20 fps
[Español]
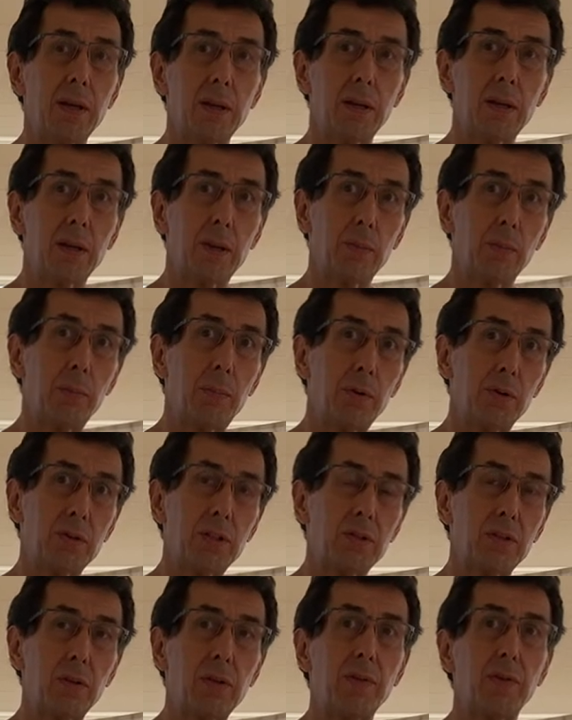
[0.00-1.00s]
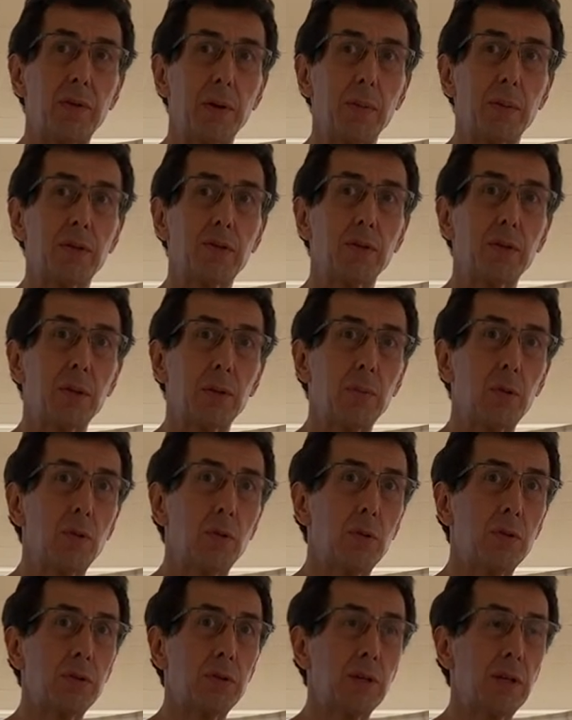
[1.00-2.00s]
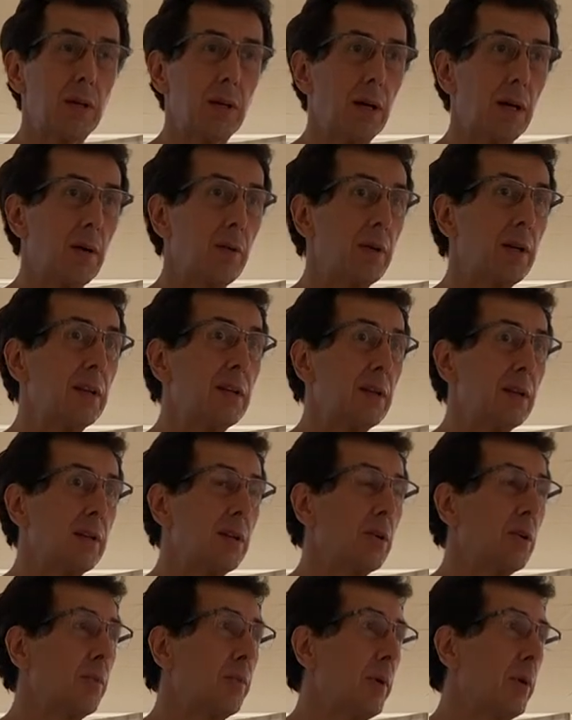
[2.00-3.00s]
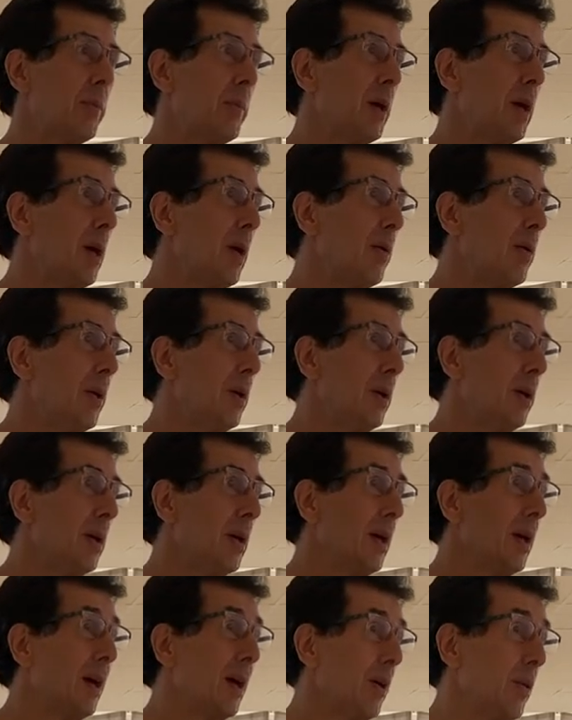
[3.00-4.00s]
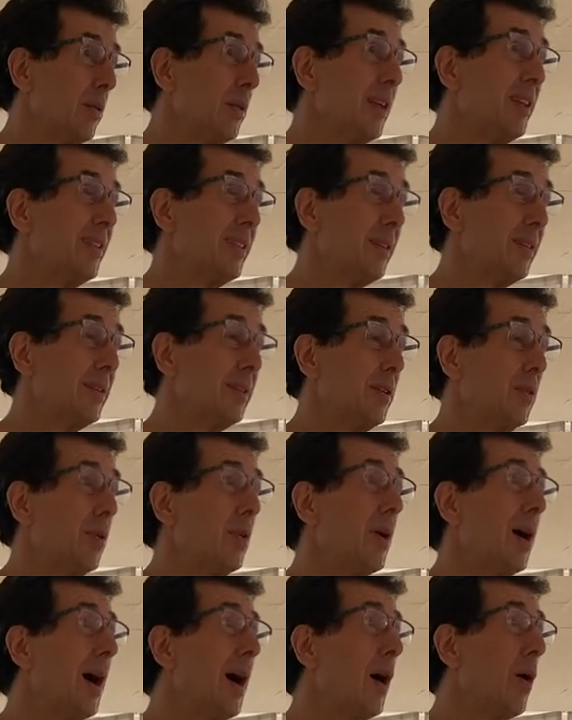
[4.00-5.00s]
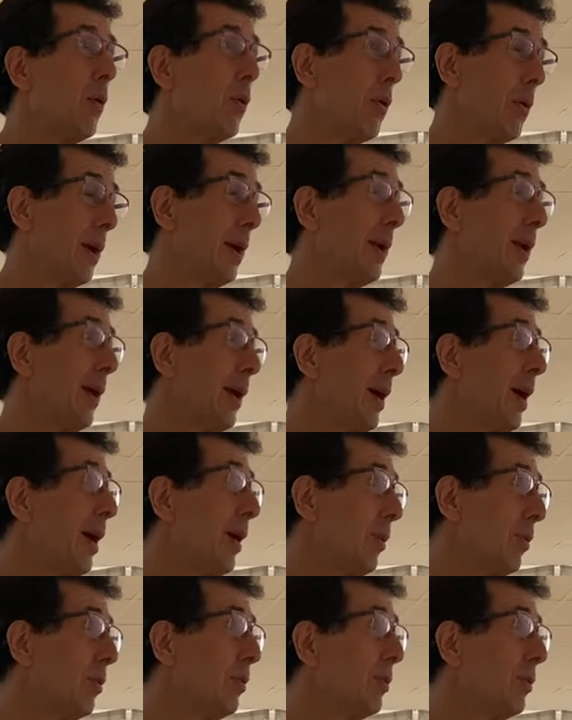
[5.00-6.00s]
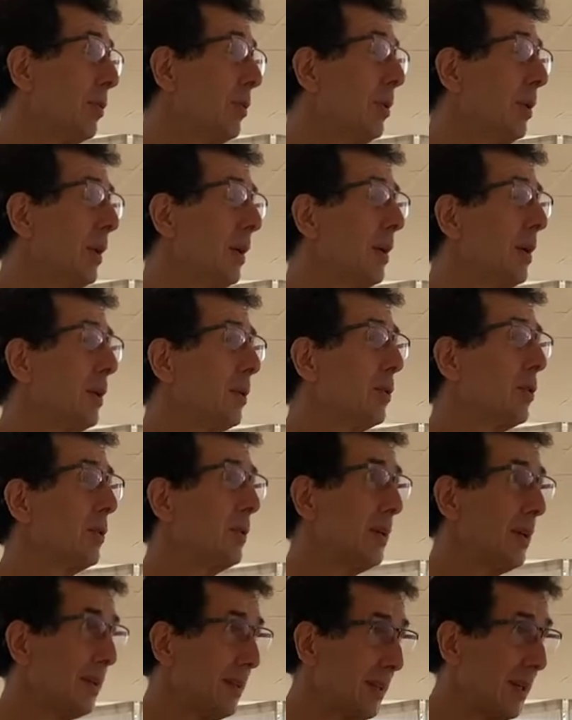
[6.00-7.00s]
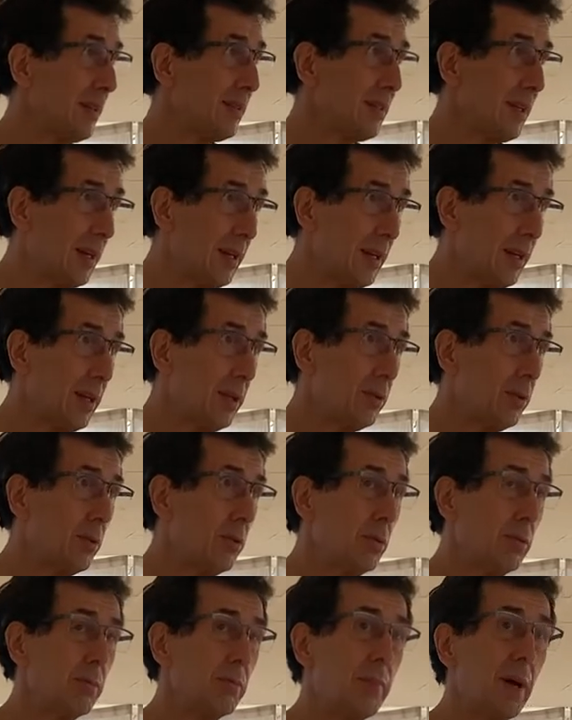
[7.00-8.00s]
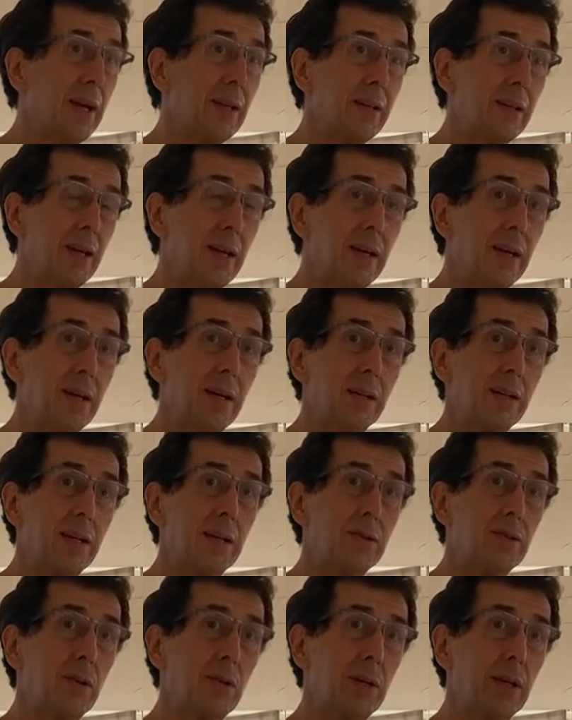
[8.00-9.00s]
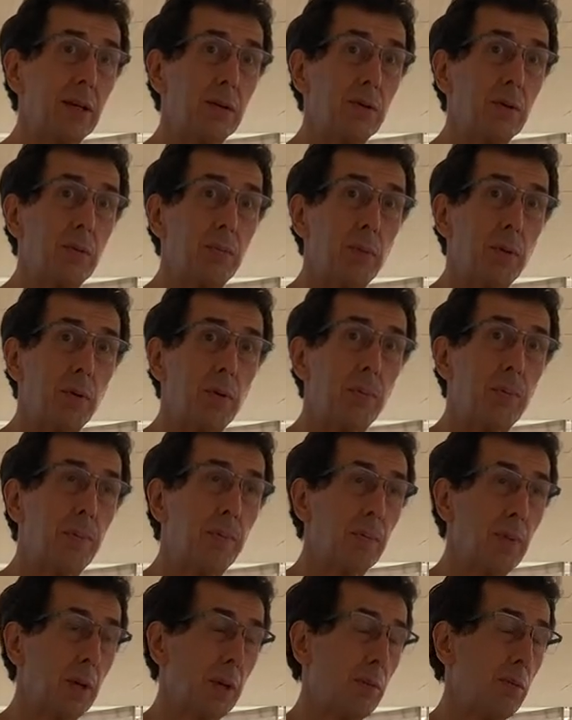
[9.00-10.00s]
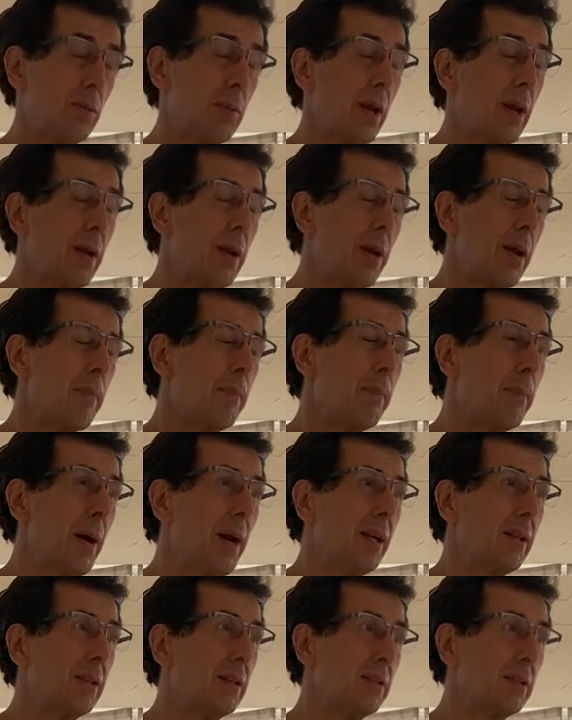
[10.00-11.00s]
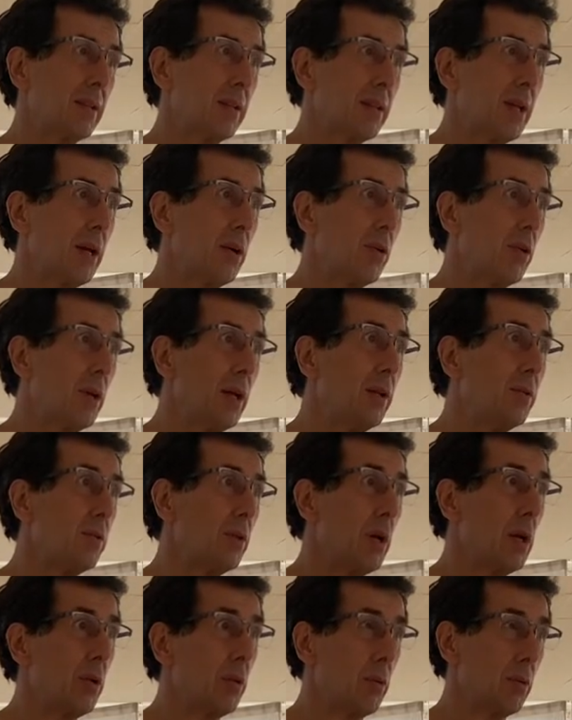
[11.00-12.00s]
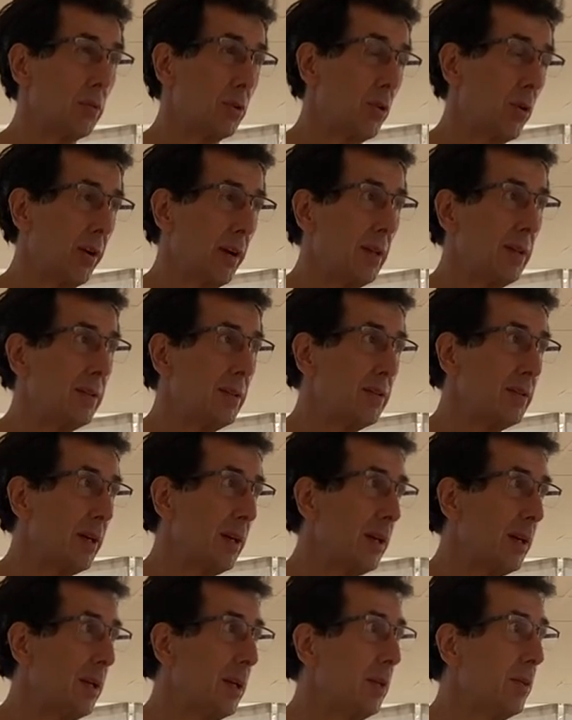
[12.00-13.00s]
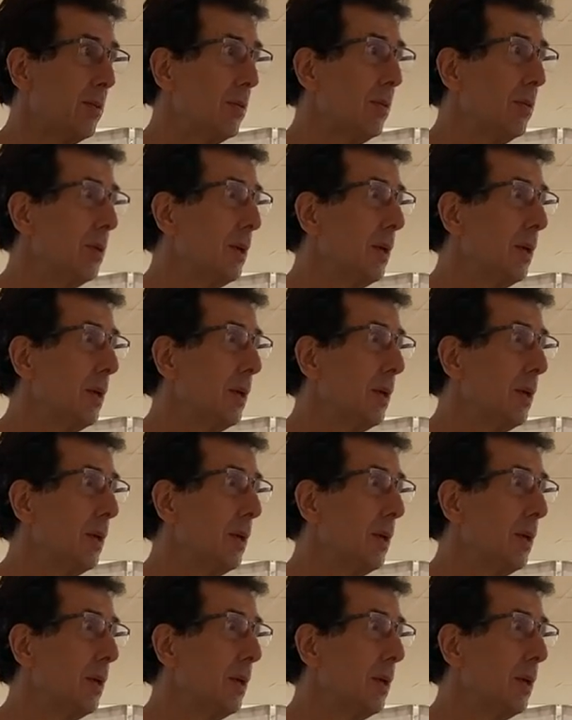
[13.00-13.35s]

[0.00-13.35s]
desde un proceso de inflamación de mucosa a un intestino permeable, a un intestino agujereado, donde está saliendo, bacterias están saliendo por en, parte se están colando en el torrente sanguíneo